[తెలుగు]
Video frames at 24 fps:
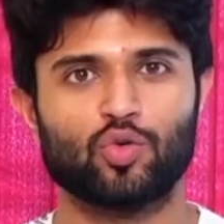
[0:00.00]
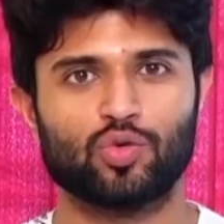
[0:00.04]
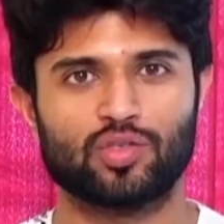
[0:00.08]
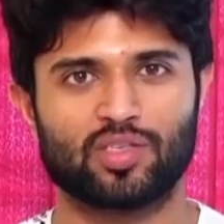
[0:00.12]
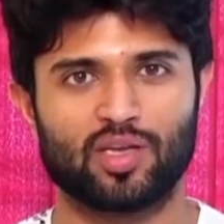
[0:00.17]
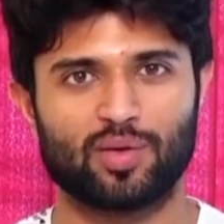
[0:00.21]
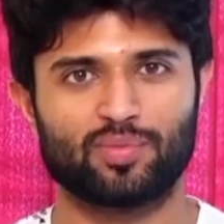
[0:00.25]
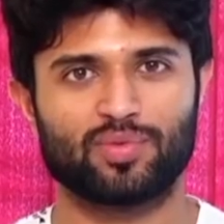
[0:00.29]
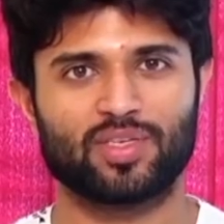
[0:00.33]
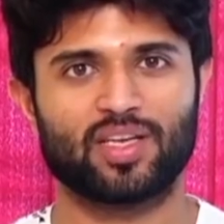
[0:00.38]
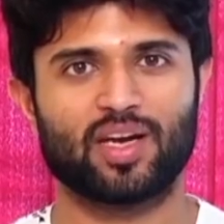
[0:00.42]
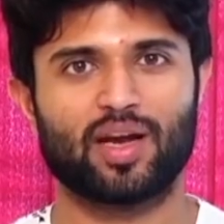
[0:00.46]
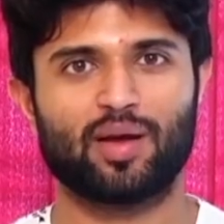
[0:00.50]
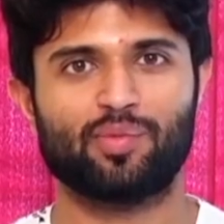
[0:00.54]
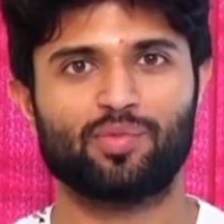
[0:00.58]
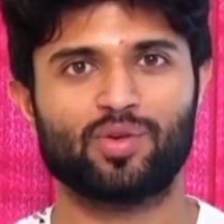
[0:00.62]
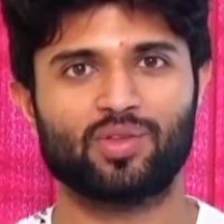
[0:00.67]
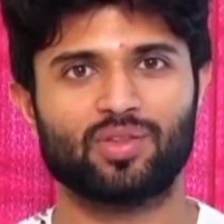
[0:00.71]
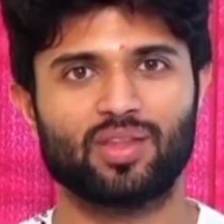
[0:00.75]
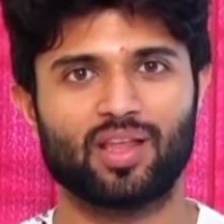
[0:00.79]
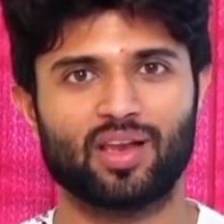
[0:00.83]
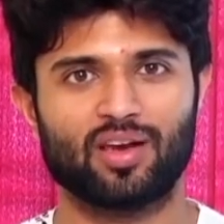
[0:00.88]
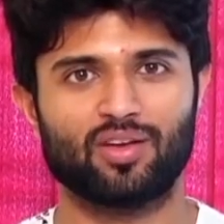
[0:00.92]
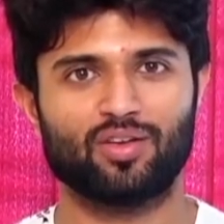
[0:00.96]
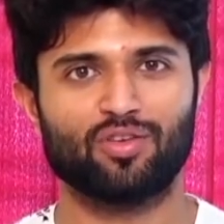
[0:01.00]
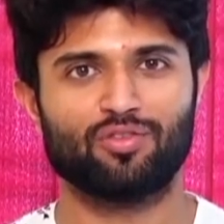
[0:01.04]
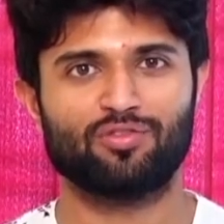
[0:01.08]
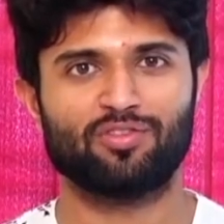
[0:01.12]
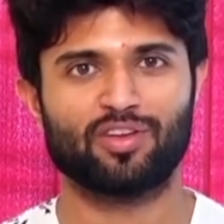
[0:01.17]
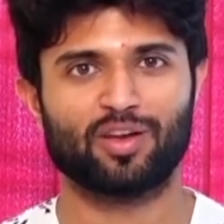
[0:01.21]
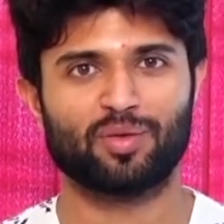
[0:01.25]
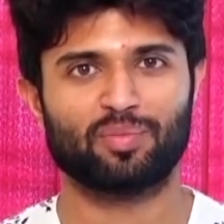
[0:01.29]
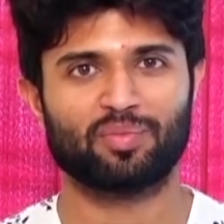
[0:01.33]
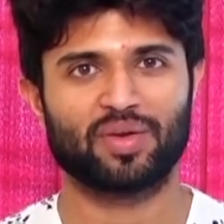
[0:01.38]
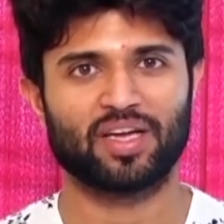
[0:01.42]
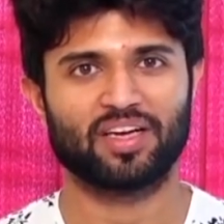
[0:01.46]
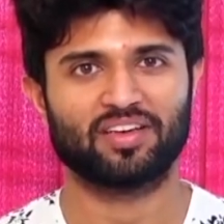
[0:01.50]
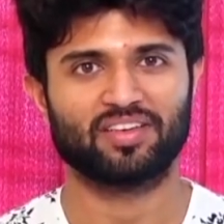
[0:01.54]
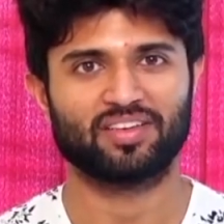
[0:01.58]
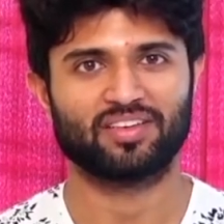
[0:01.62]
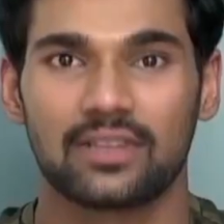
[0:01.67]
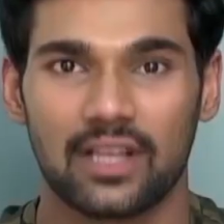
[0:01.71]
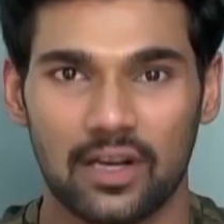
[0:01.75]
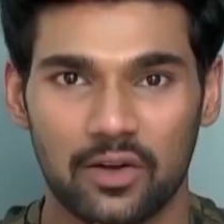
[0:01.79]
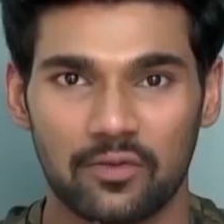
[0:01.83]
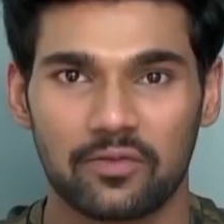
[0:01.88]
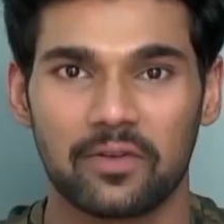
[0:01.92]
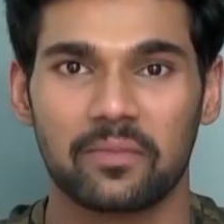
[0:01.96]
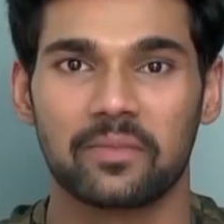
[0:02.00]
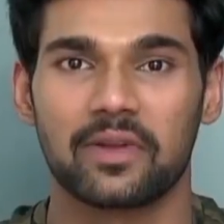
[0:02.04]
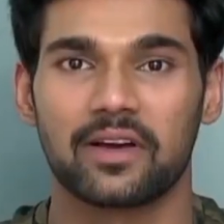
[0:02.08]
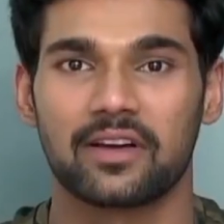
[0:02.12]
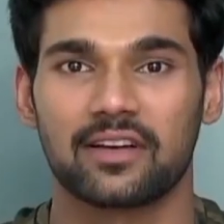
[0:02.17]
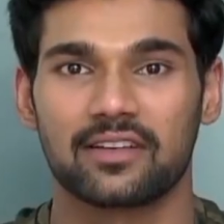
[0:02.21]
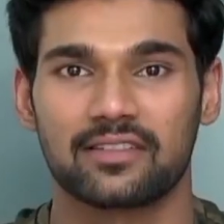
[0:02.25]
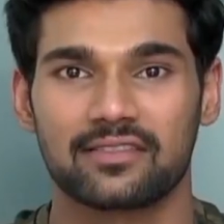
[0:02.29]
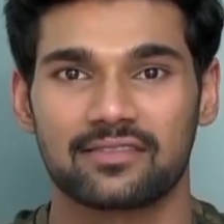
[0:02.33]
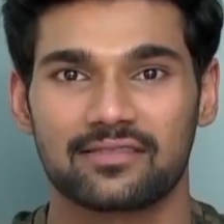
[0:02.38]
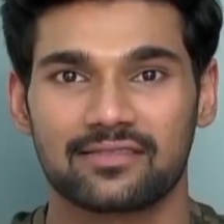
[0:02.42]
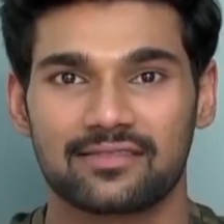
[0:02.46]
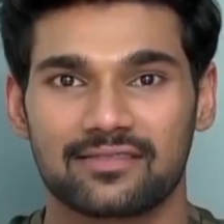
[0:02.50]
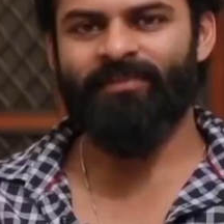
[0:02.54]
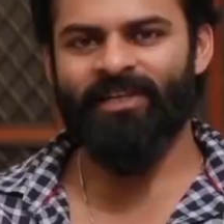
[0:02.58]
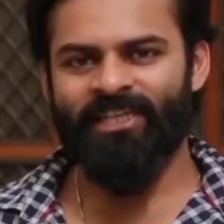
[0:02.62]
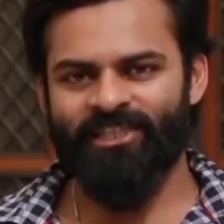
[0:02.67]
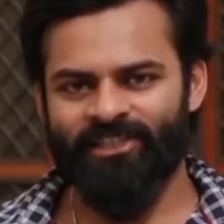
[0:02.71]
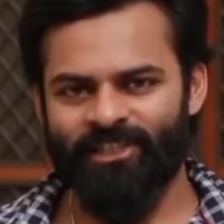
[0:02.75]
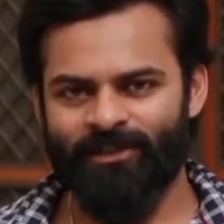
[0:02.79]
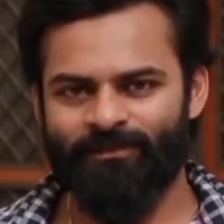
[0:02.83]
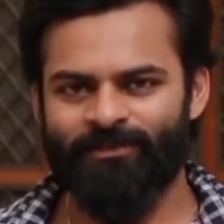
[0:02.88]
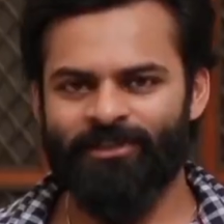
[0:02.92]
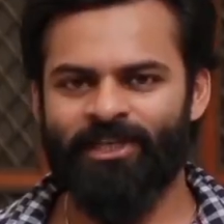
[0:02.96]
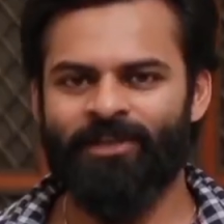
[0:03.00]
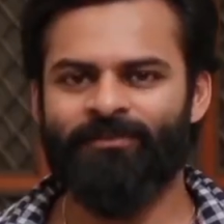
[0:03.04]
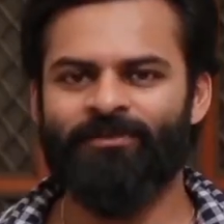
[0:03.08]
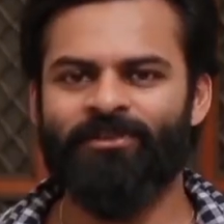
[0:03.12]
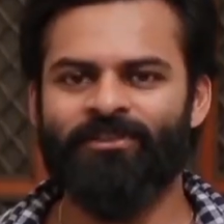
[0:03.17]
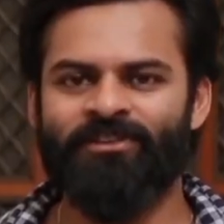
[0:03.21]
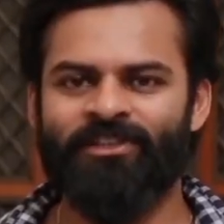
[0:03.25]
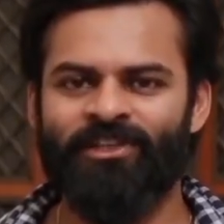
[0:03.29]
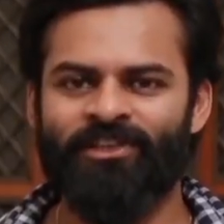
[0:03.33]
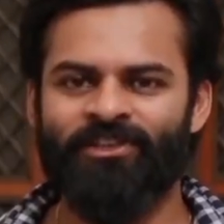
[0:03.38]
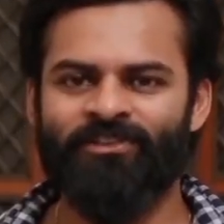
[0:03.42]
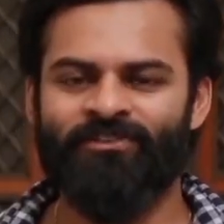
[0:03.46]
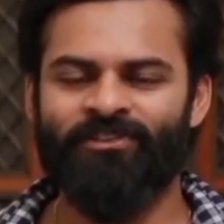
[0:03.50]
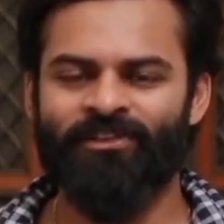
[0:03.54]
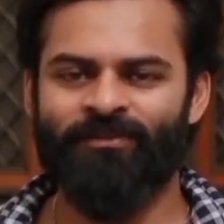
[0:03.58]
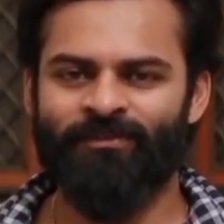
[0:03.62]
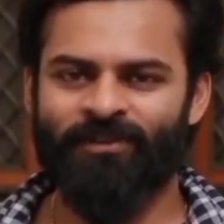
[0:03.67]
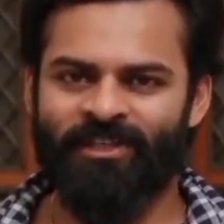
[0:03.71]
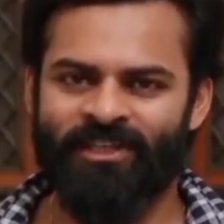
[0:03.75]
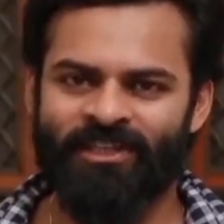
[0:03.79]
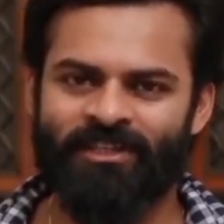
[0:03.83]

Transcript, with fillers: Do subscribe to Telugu Film Nagar. Telugu Film Nagar. Please subscribe to Telugu Film